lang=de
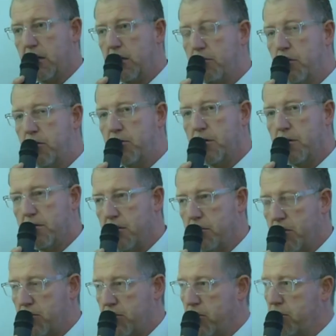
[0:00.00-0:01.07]
gewünscht. Es ist
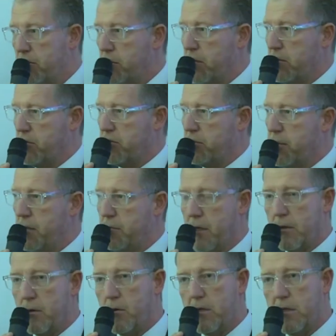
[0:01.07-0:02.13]
immer schön, wenn man so ein Spiel
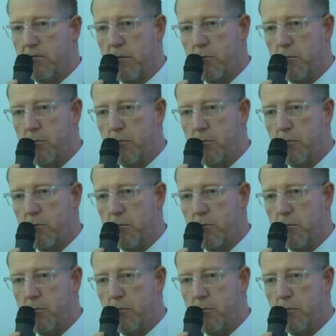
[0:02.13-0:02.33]
macht heute.